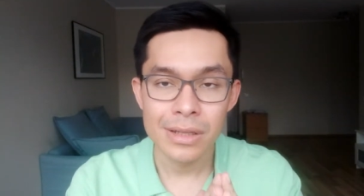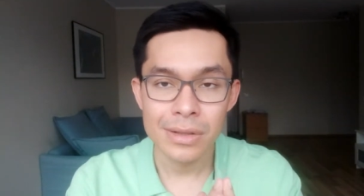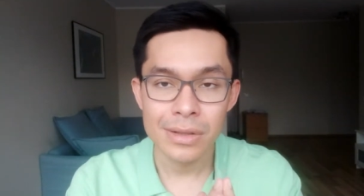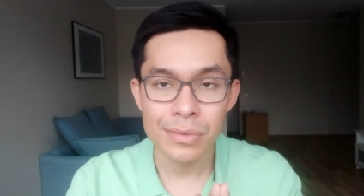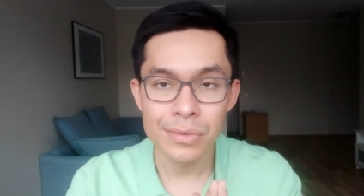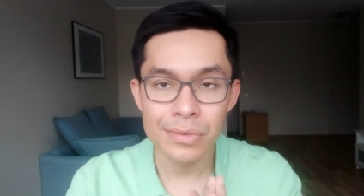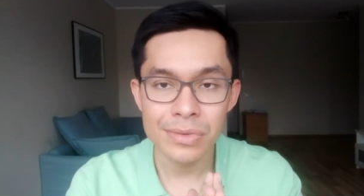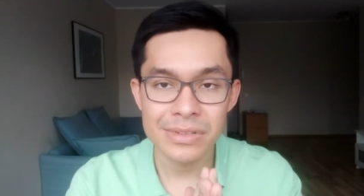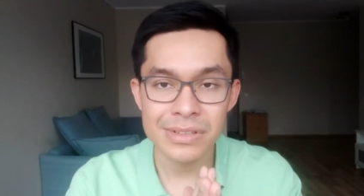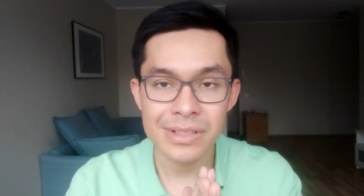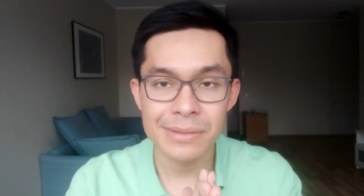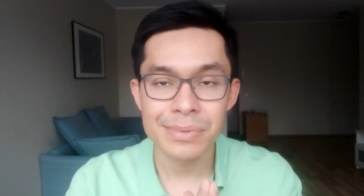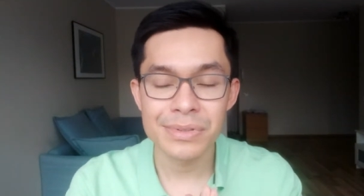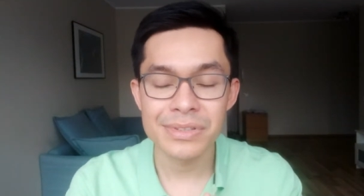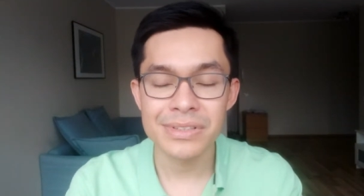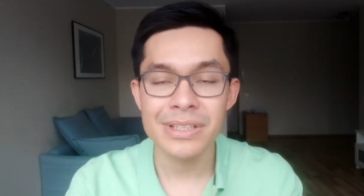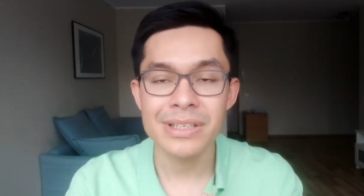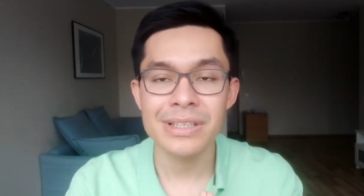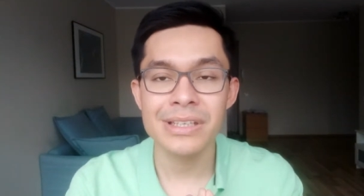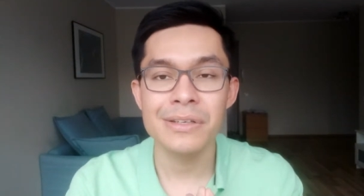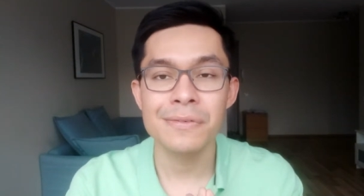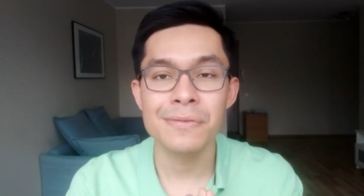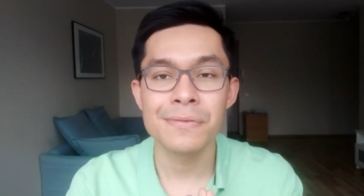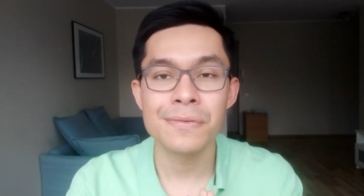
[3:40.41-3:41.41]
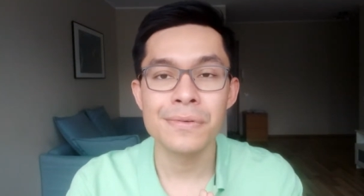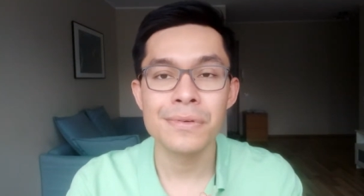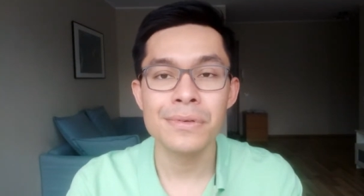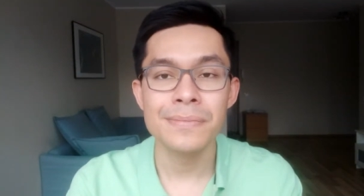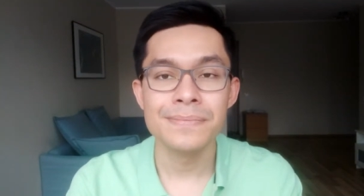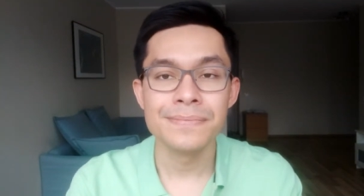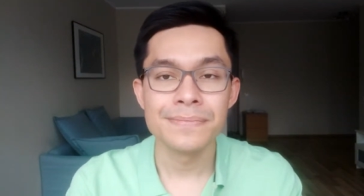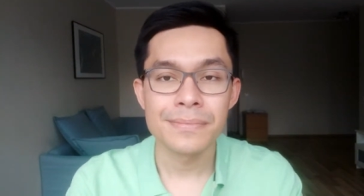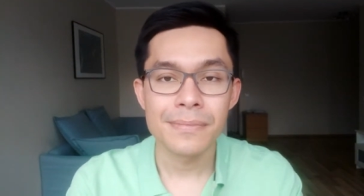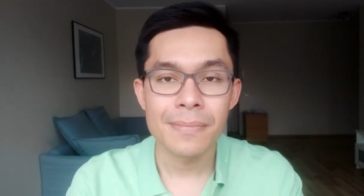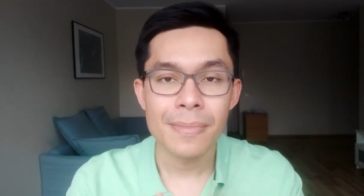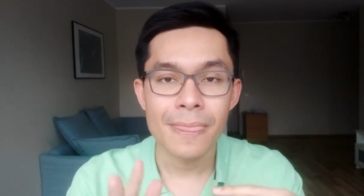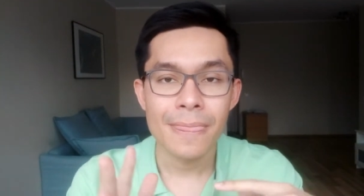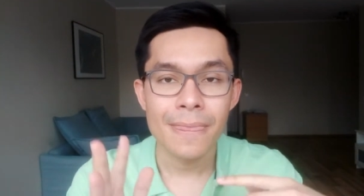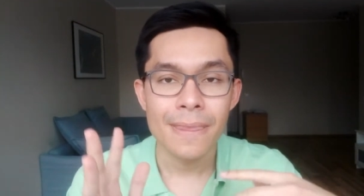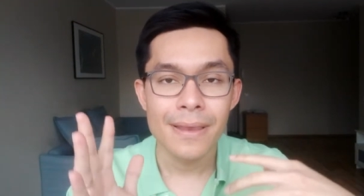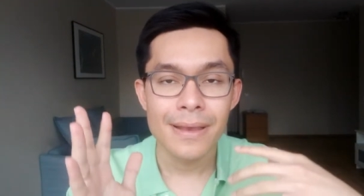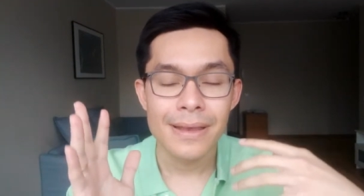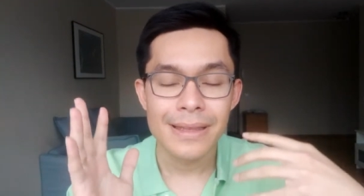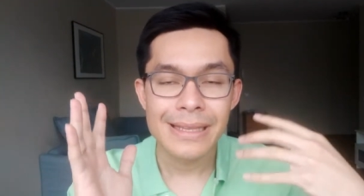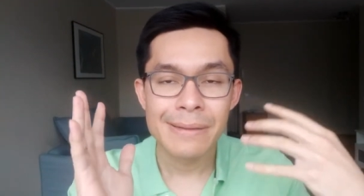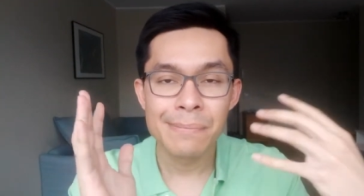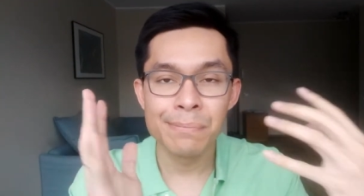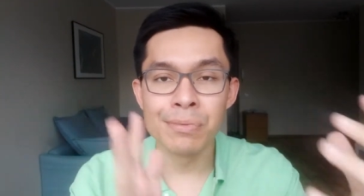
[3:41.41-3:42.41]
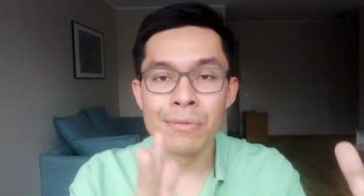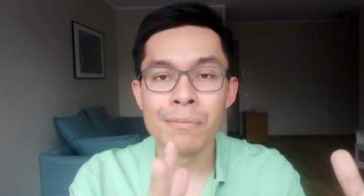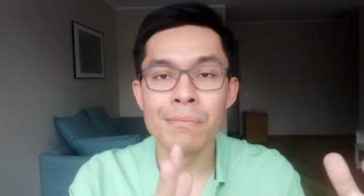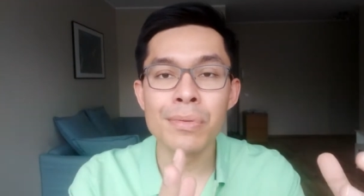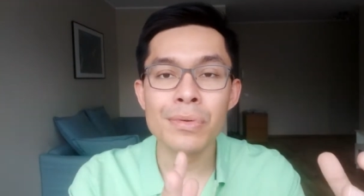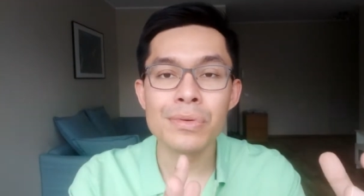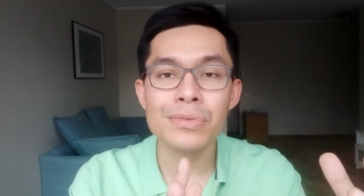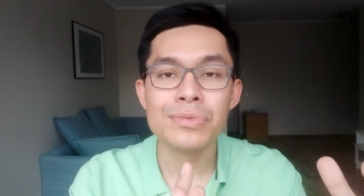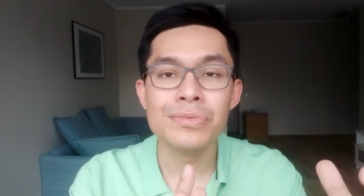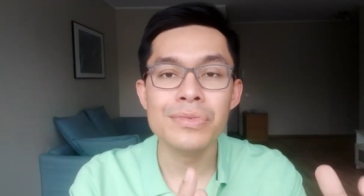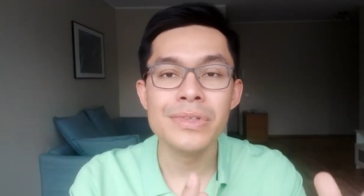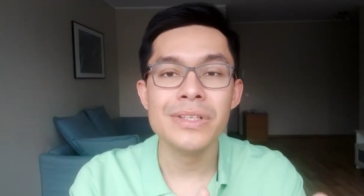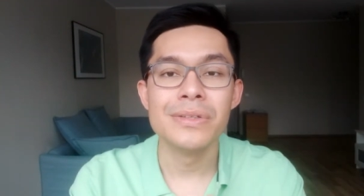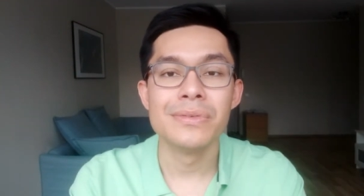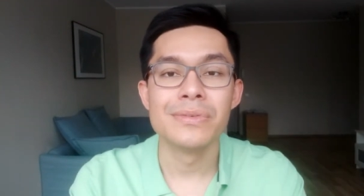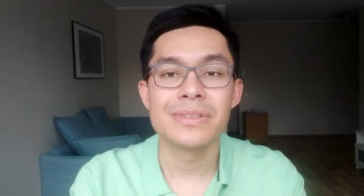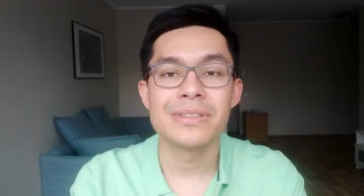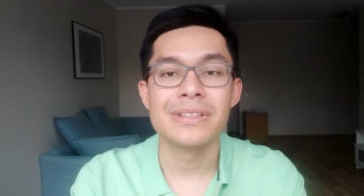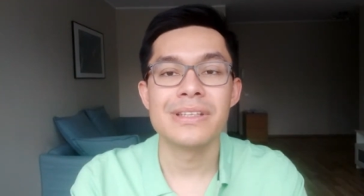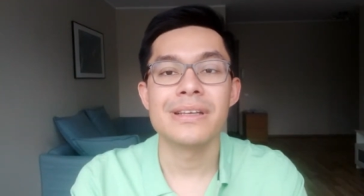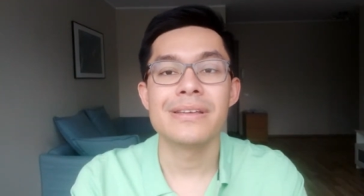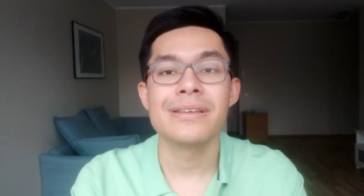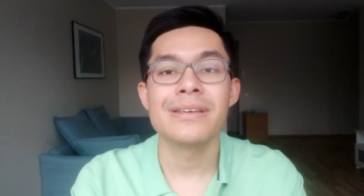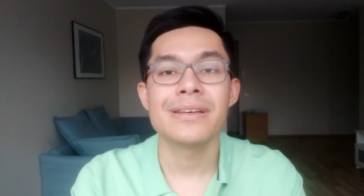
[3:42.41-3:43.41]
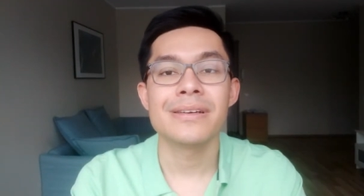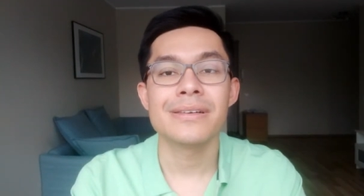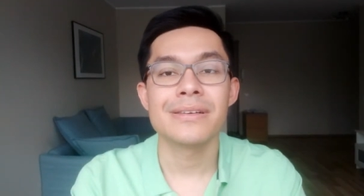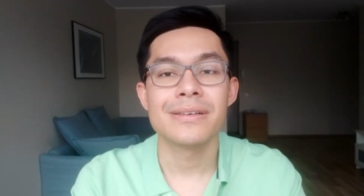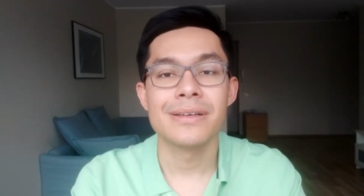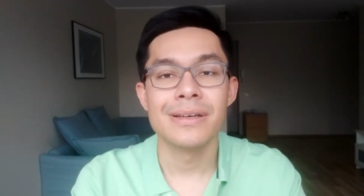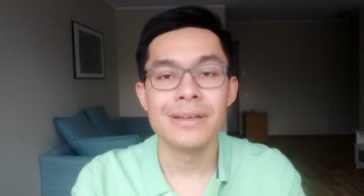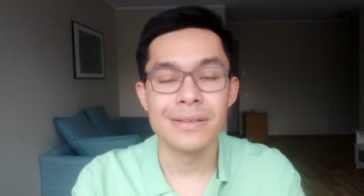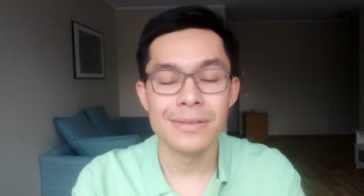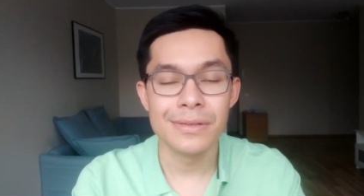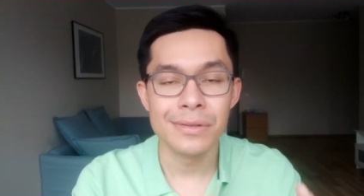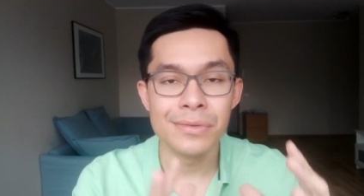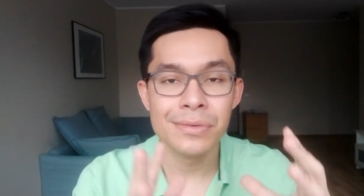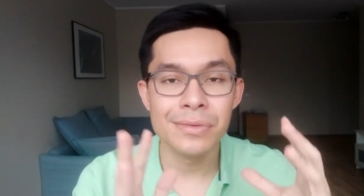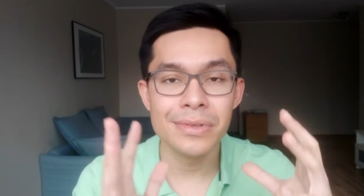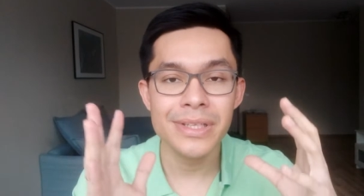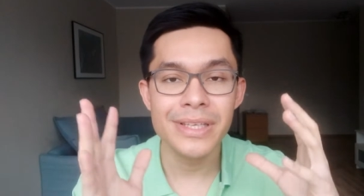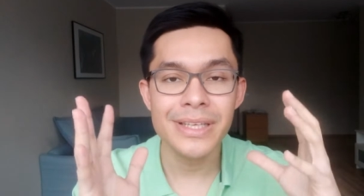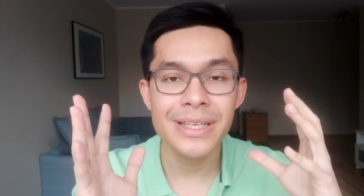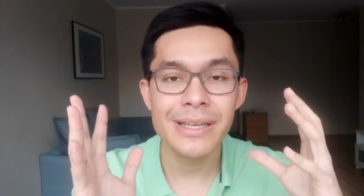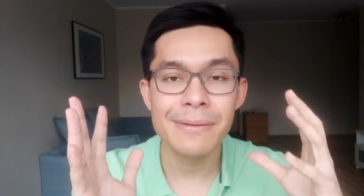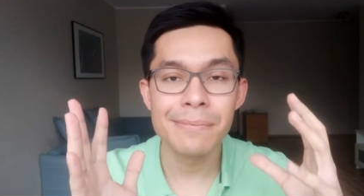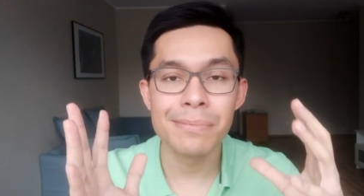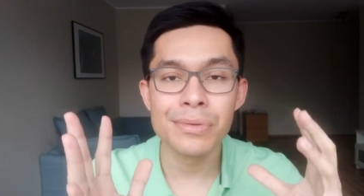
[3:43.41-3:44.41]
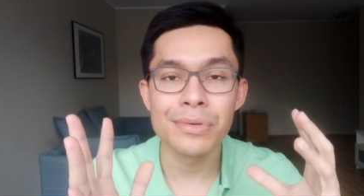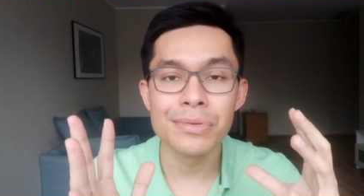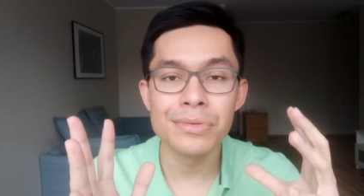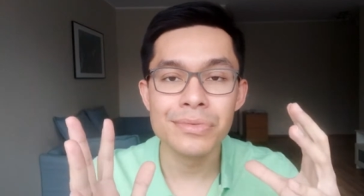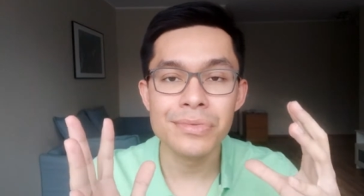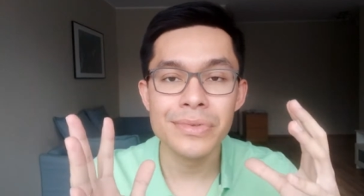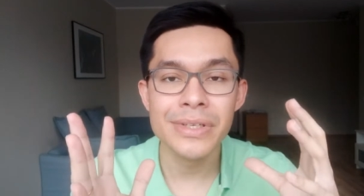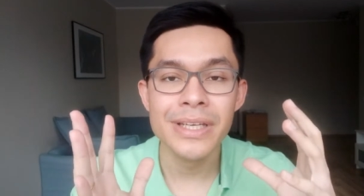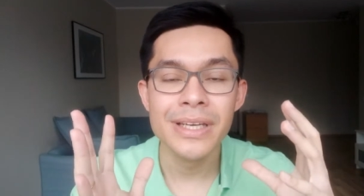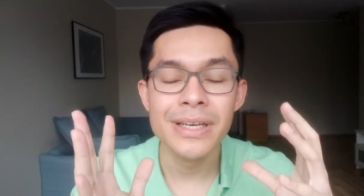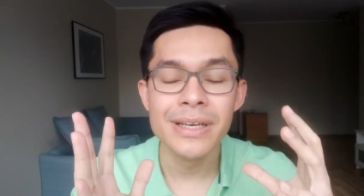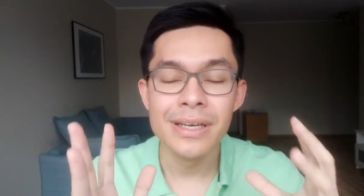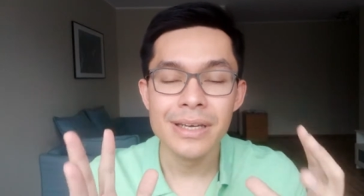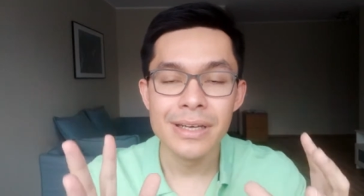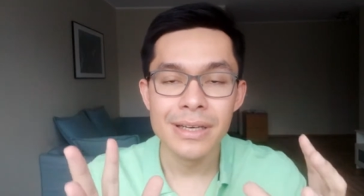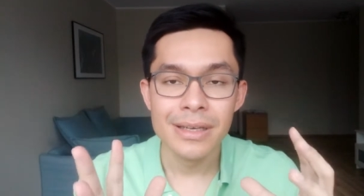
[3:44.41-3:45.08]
Donc, c'est pour ça qu'il faut des bons produits, donc c'est-à-dire euh, donner les produits